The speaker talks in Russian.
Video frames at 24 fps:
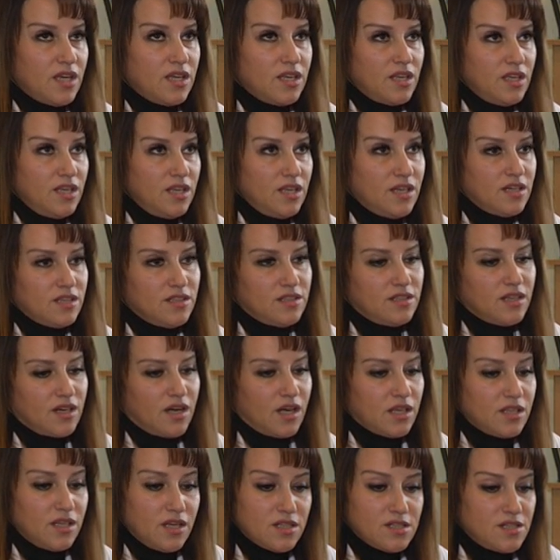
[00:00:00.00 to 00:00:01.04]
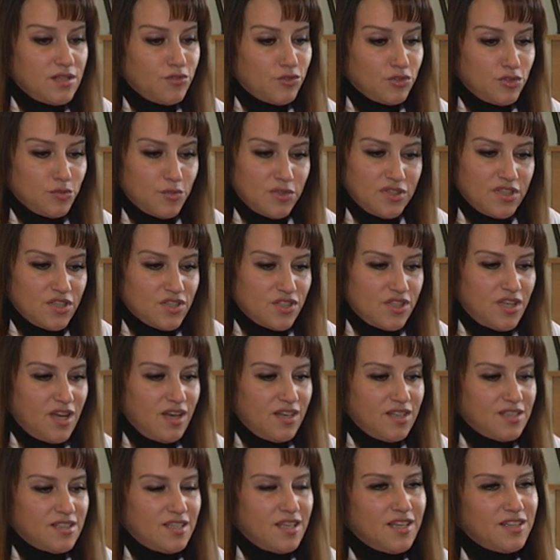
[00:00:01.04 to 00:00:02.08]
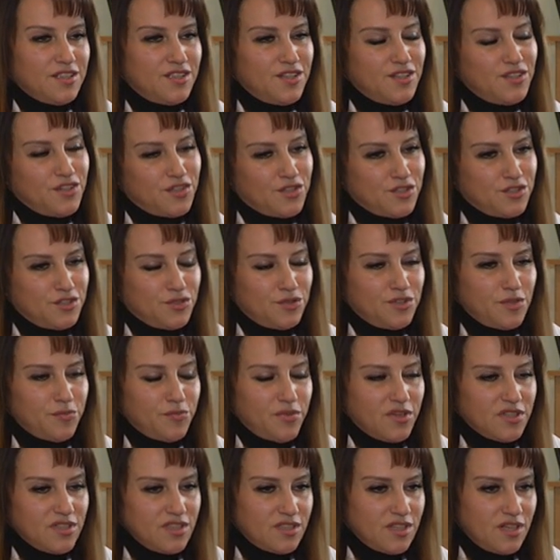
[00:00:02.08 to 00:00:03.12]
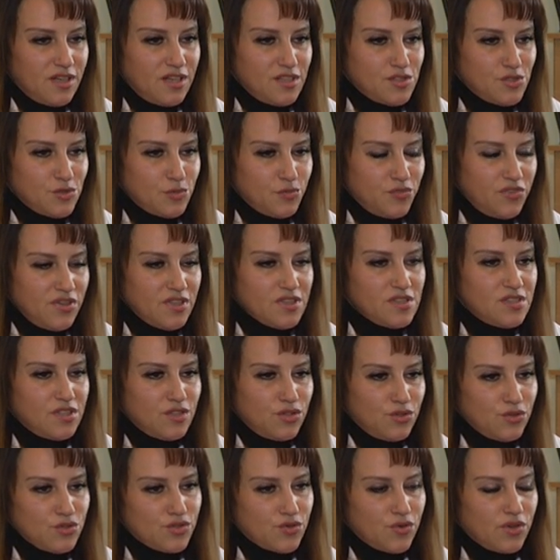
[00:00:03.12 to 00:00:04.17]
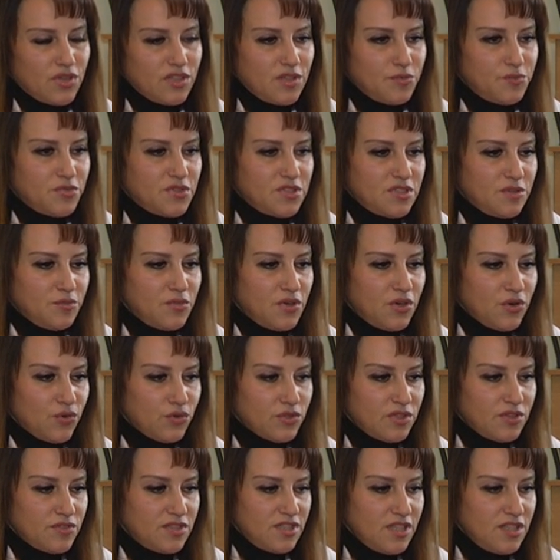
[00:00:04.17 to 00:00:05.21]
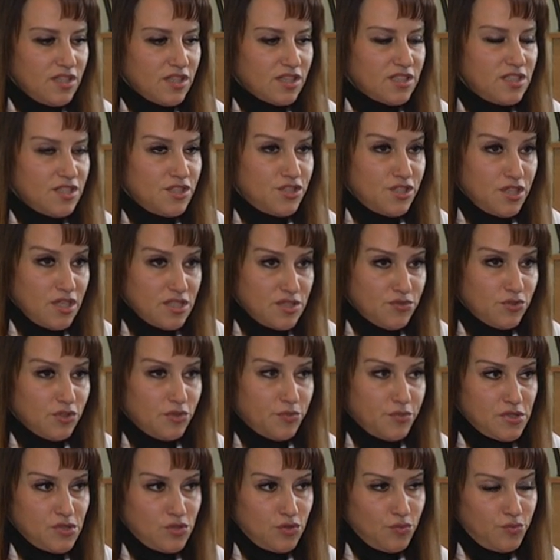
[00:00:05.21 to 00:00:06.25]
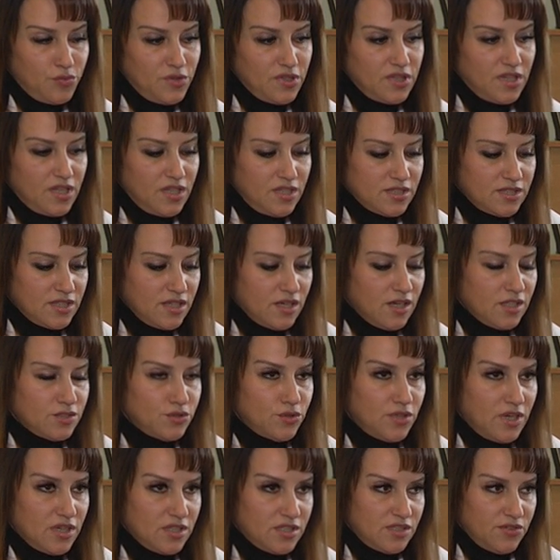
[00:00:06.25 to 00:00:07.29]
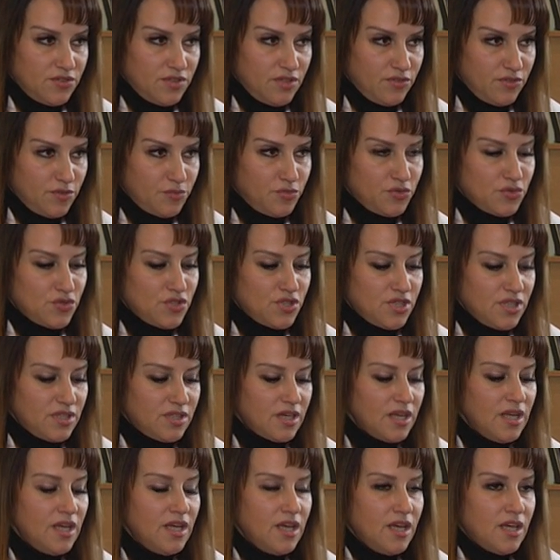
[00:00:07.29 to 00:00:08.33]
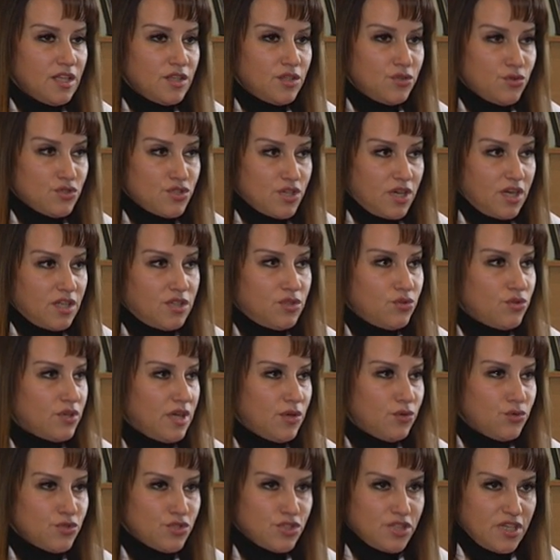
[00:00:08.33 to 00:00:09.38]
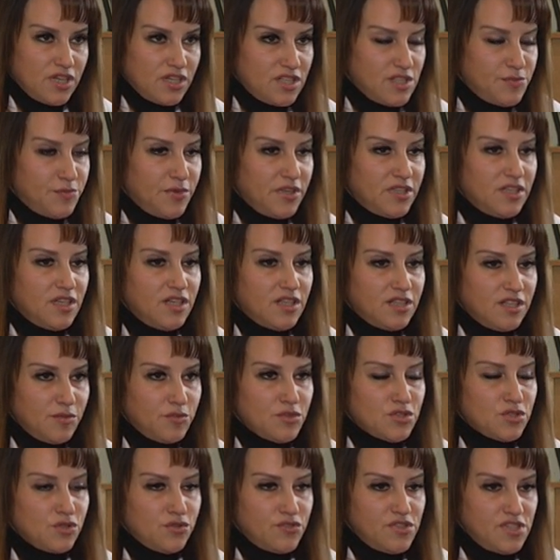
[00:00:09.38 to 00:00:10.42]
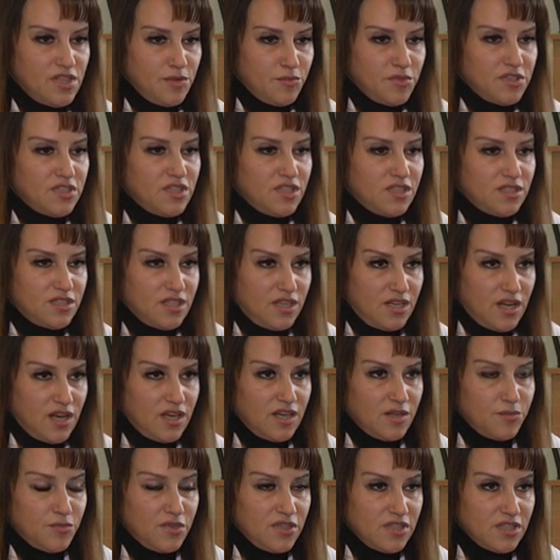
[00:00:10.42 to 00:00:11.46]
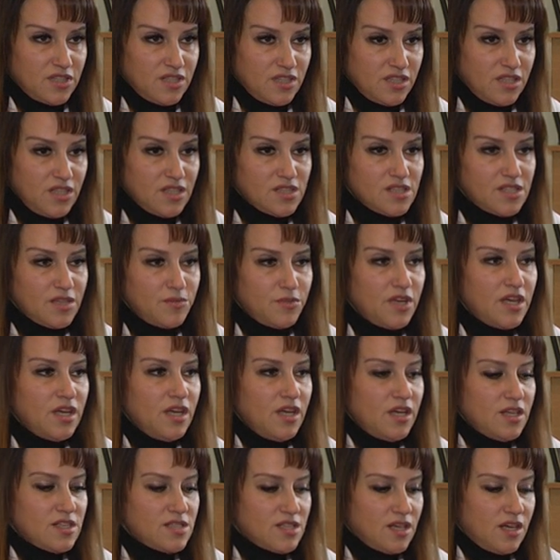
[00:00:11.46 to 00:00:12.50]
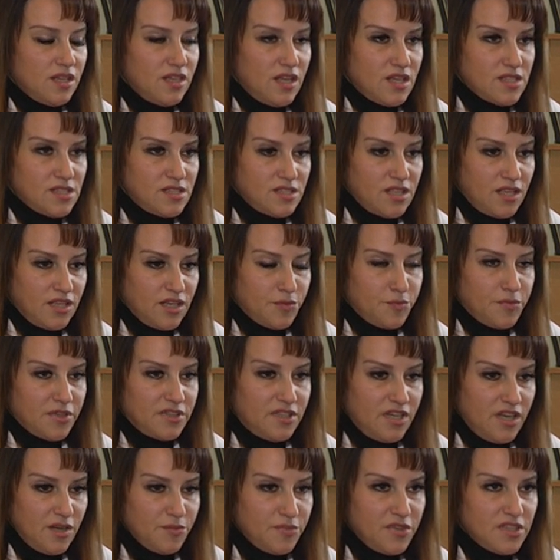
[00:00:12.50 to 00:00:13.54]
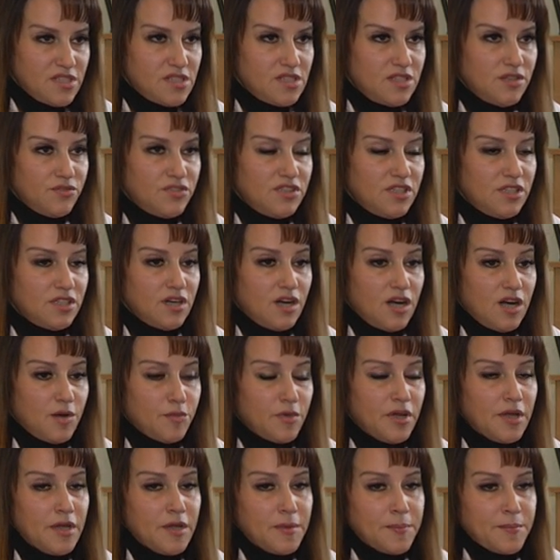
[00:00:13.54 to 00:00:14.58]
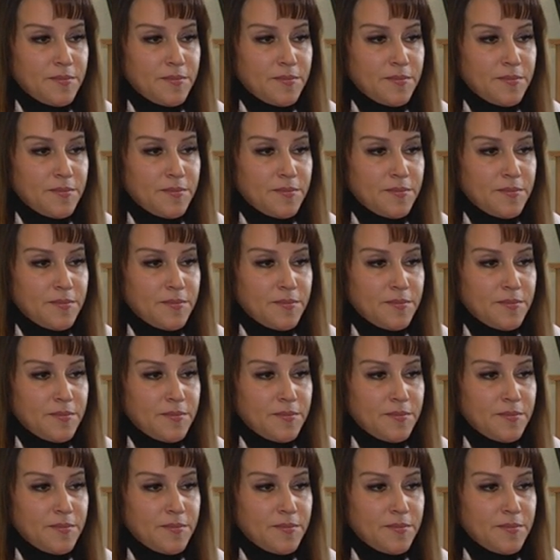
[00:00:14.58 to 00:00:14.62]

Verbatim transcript: И, наконец-то, вот мы дождались денег еще дополнительной субвенции, тоже около 5 миллионов денег сейчас вот поступило из государственного бюджета, тоже, которые уже распределены между всеми территориальными единицами, согласно их потребности в деньгам.